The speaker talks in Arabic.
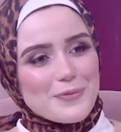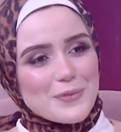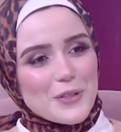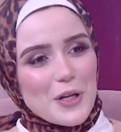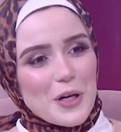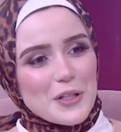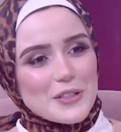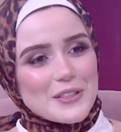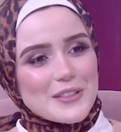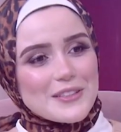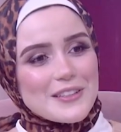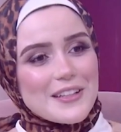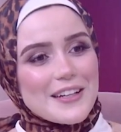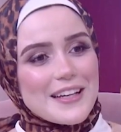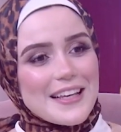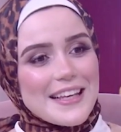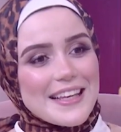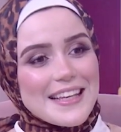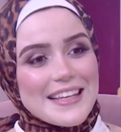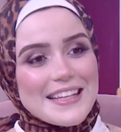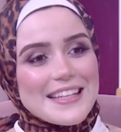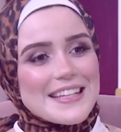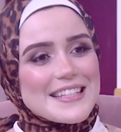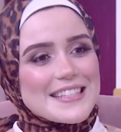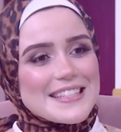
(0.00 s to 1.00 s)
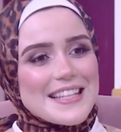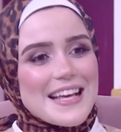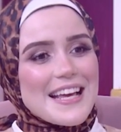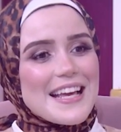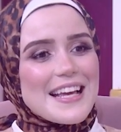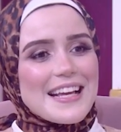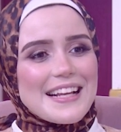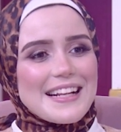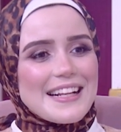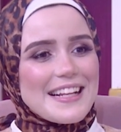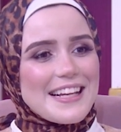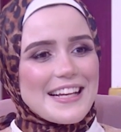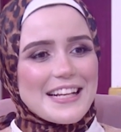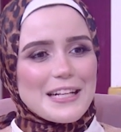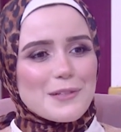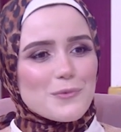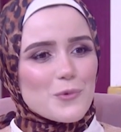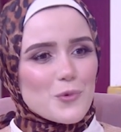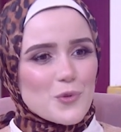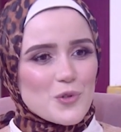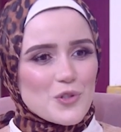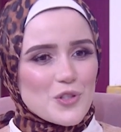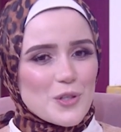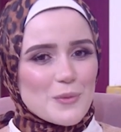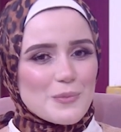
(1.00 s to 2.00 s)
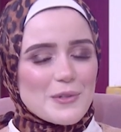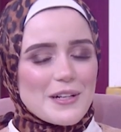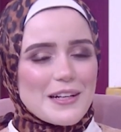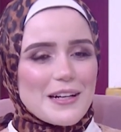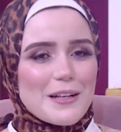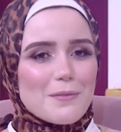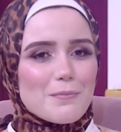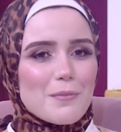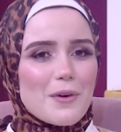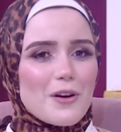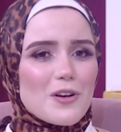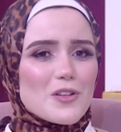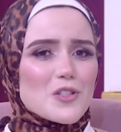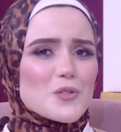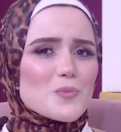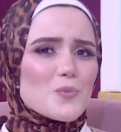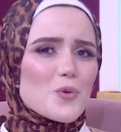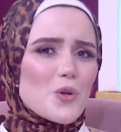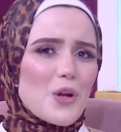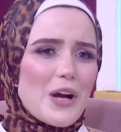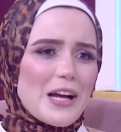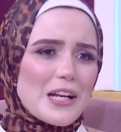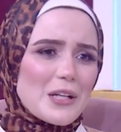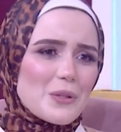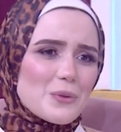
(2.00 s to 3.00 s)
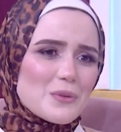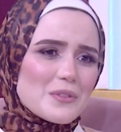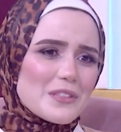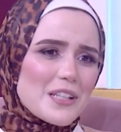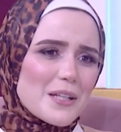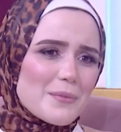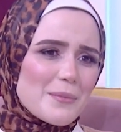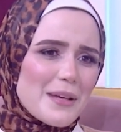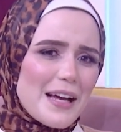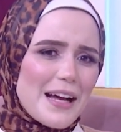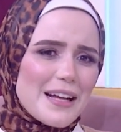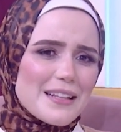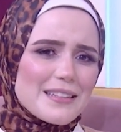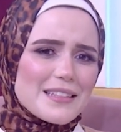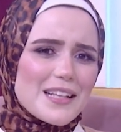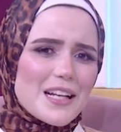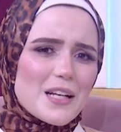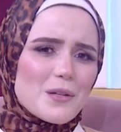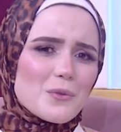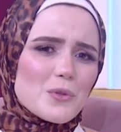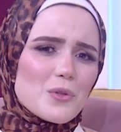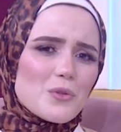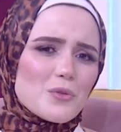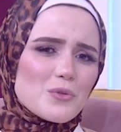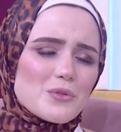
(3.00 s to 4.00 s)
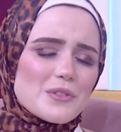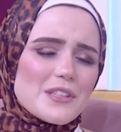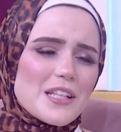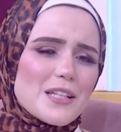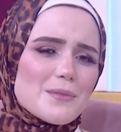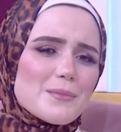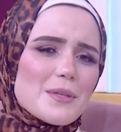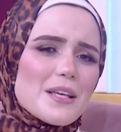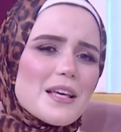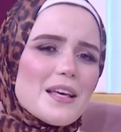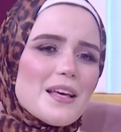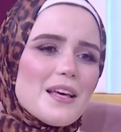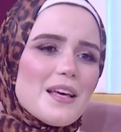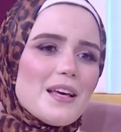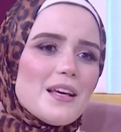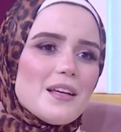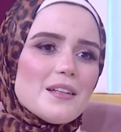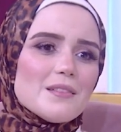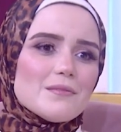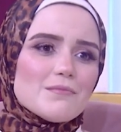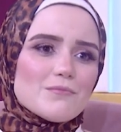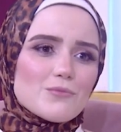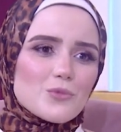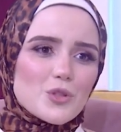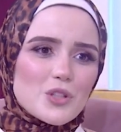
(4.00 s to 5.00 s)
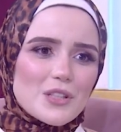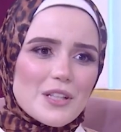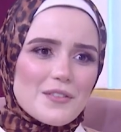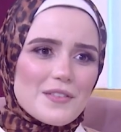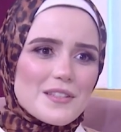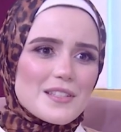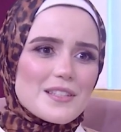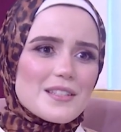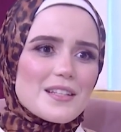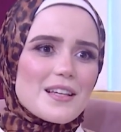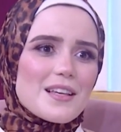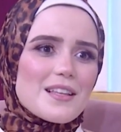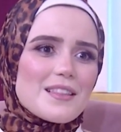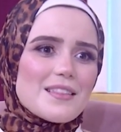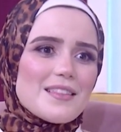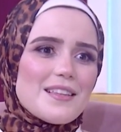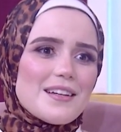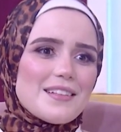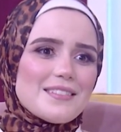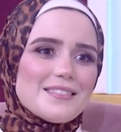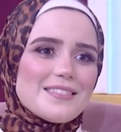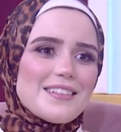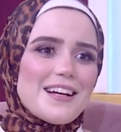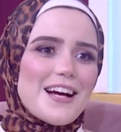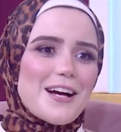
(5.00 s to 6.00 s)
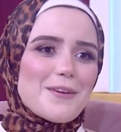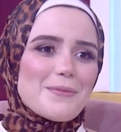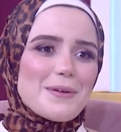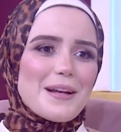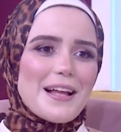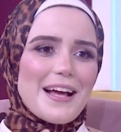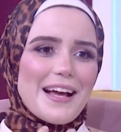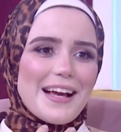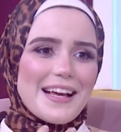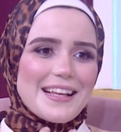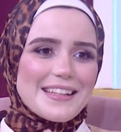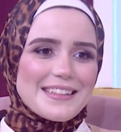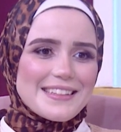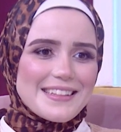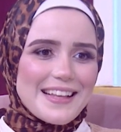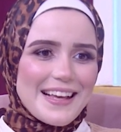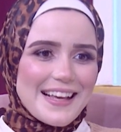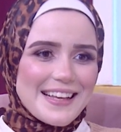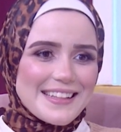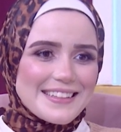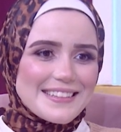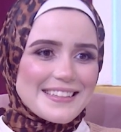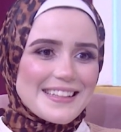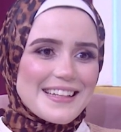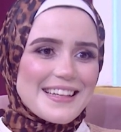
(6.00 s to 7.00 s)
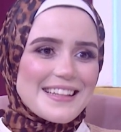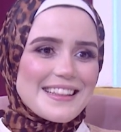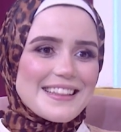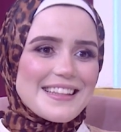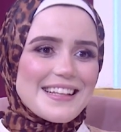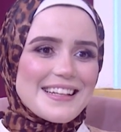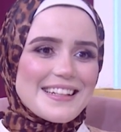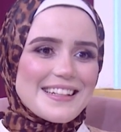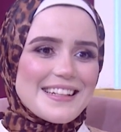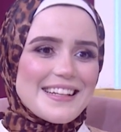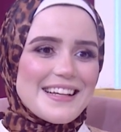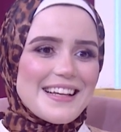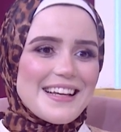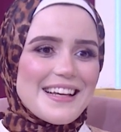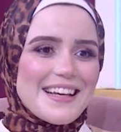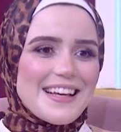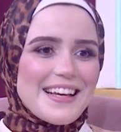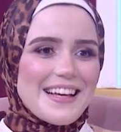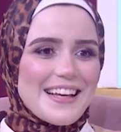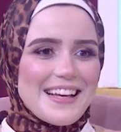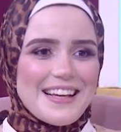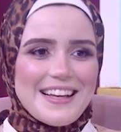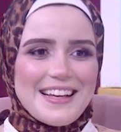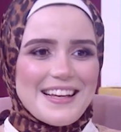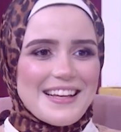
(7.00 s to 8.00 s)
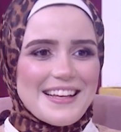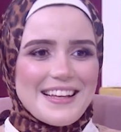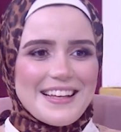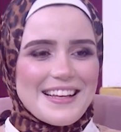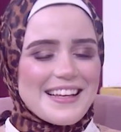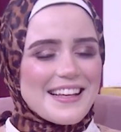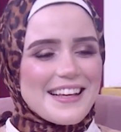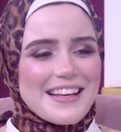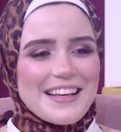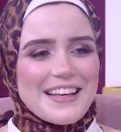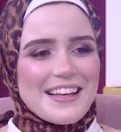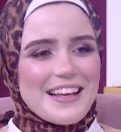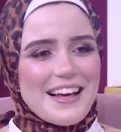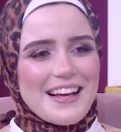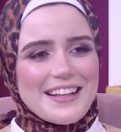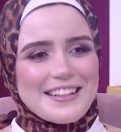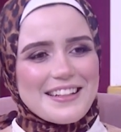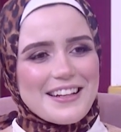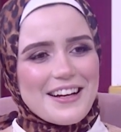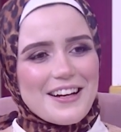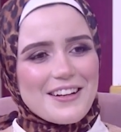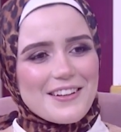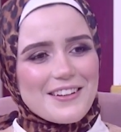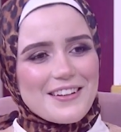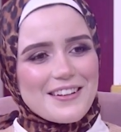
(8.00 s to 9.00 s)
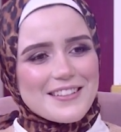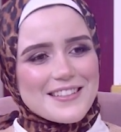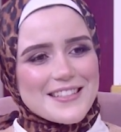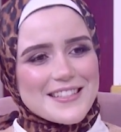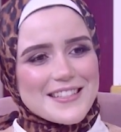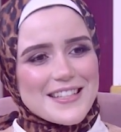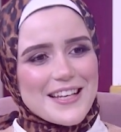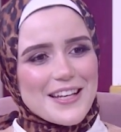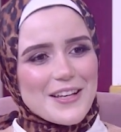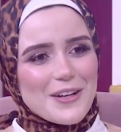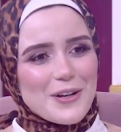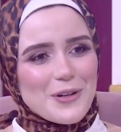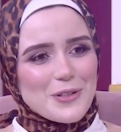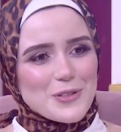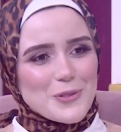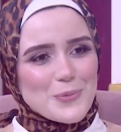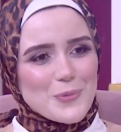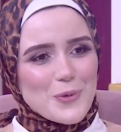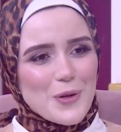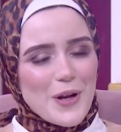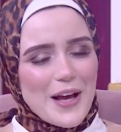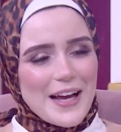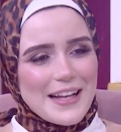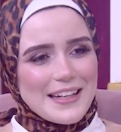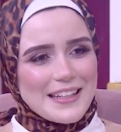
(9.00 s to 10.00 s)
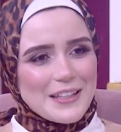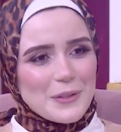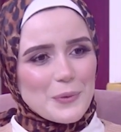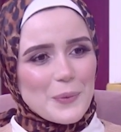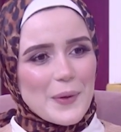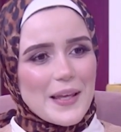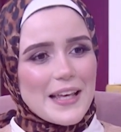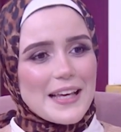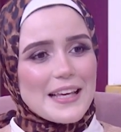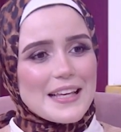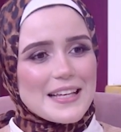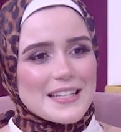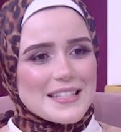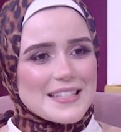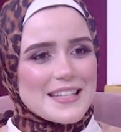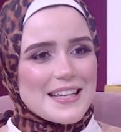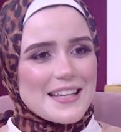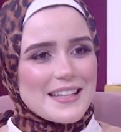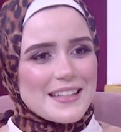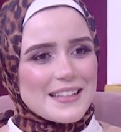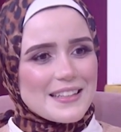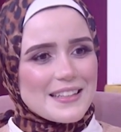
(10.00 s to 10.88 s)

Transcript: من حضرتك ايه جزاء الحلم والصبر لما اصبر على اللي قدامي حتى لو اللي قدامي مستفز جدا عمل حاجات ضايقتني جدا ايه يعني آه، ازاي اصبر عليه وايه الجزاء